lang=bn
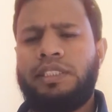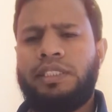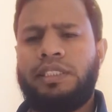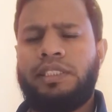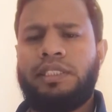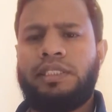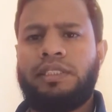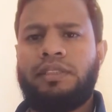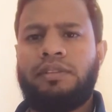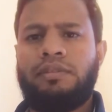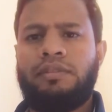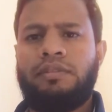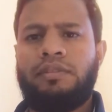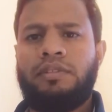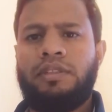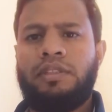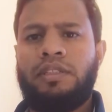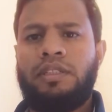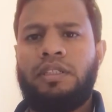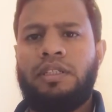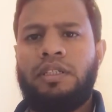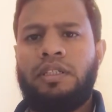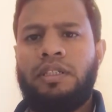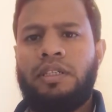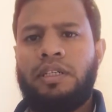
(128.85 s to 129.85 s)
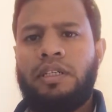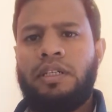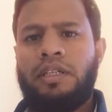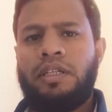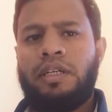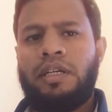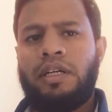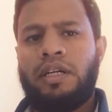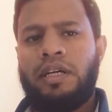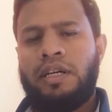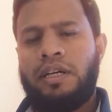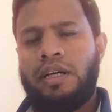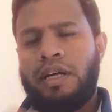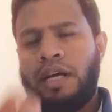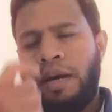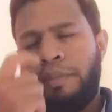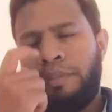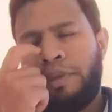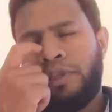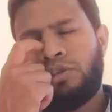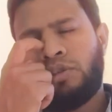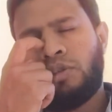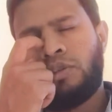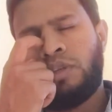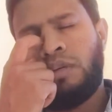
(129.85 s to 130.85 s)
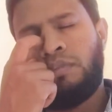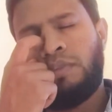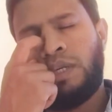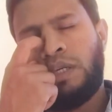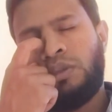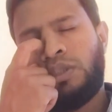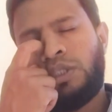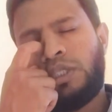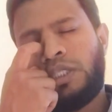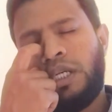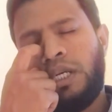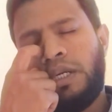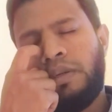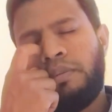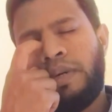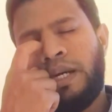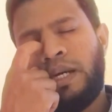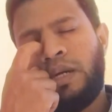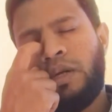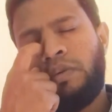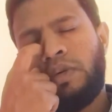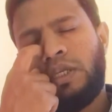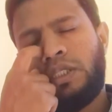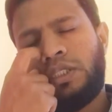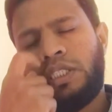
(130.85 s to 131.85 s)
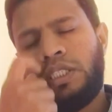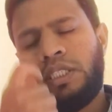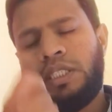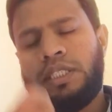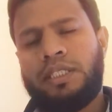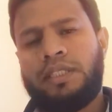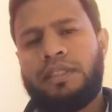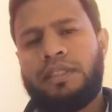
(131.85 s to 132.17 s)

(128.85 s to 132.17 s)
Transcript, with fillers: ইস আমরা যখন মানুষকে ভালোবাসি